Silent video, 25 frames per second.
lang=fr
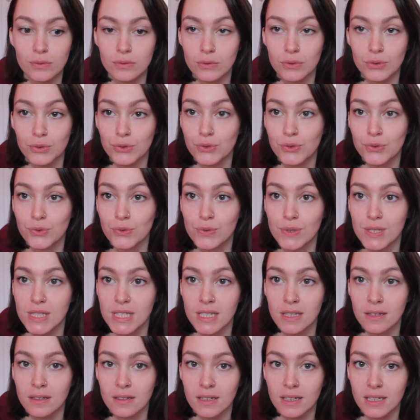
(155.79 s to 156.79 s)
dans, une
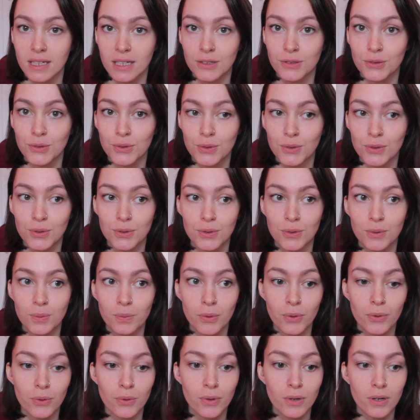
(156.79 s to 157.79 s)
usine, rien de,
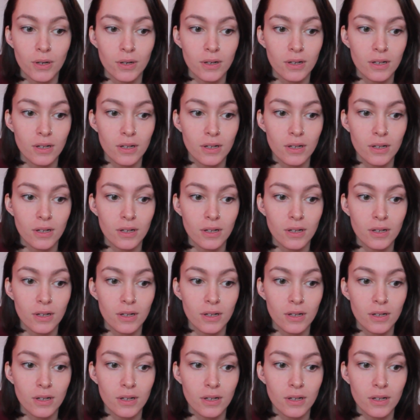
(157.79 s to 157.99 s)
plus...